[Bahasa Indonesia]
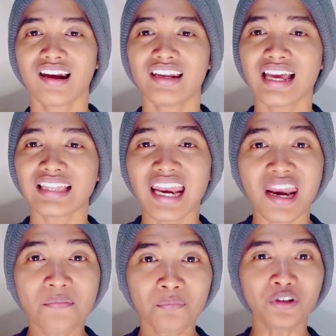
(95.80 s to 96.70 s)
Kelihatan
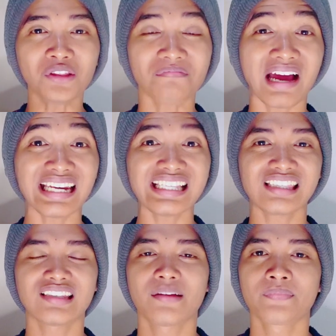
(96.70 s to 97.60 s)
lembut,
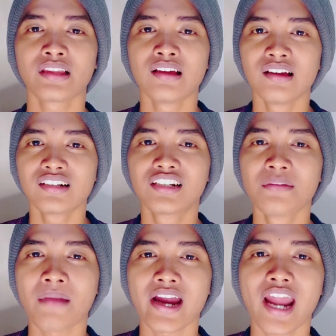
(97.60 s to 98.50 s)
manis.
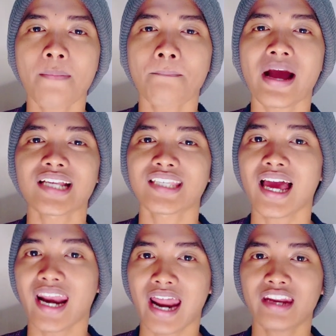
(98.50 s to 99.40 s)
Dimana
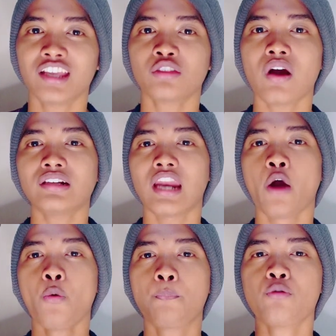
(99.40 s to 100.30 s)
pacaran itu
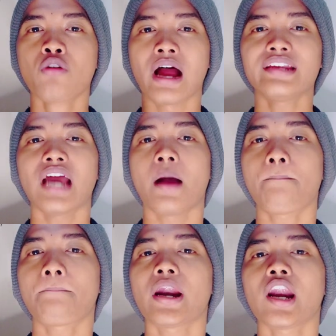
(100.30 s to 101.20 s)
adalah hubungan yang
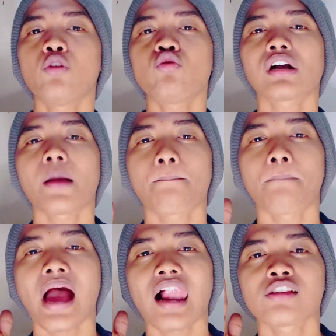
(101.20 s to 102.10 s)
penuh
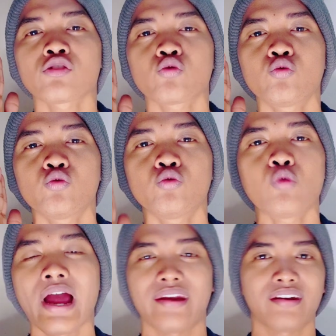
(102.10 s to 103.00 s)

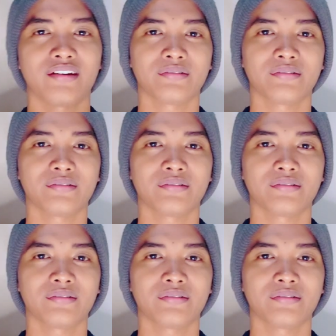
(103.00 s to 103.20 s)
kepalsuan.